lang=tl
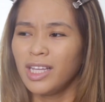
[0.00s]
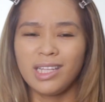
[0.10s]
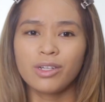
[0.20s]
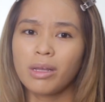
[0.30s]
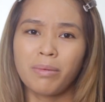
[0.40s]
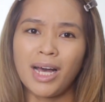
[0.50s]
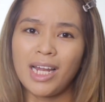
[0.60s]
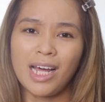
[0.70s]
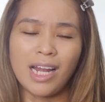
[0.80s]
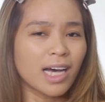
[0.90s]
Hindi ko na
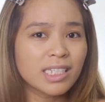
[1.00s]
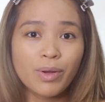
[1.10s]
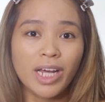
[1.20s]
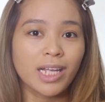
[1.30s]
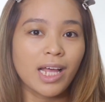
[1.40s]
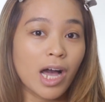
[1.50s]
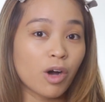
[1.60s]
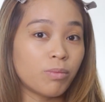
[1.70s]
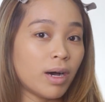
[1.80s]
maalala kasi wala talaga akong